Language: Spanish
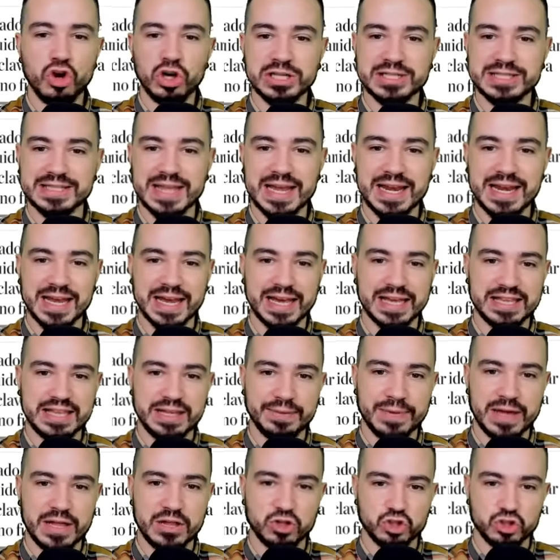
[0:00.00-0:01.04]
están
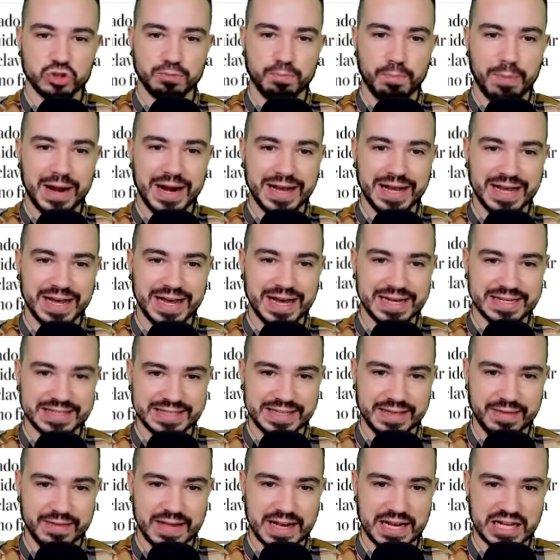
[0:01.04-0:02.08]
legitimados para
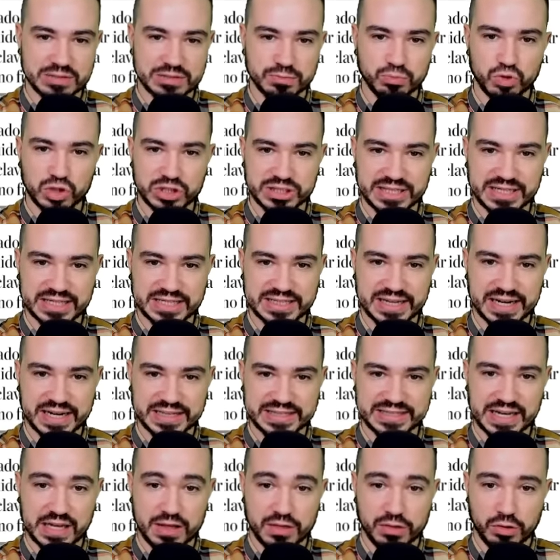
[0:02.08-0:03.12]
quejarse de las muestras de
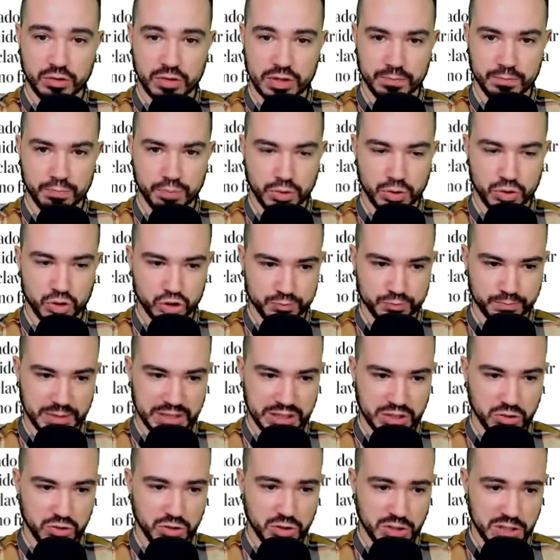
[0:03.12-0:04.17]
rechazo del pueblo
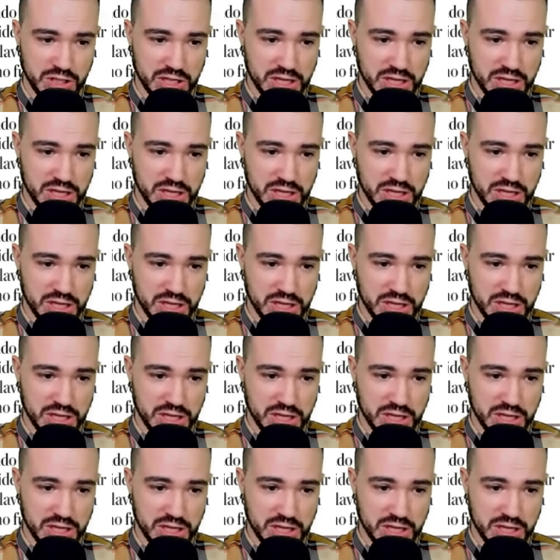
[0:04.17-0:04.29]
español.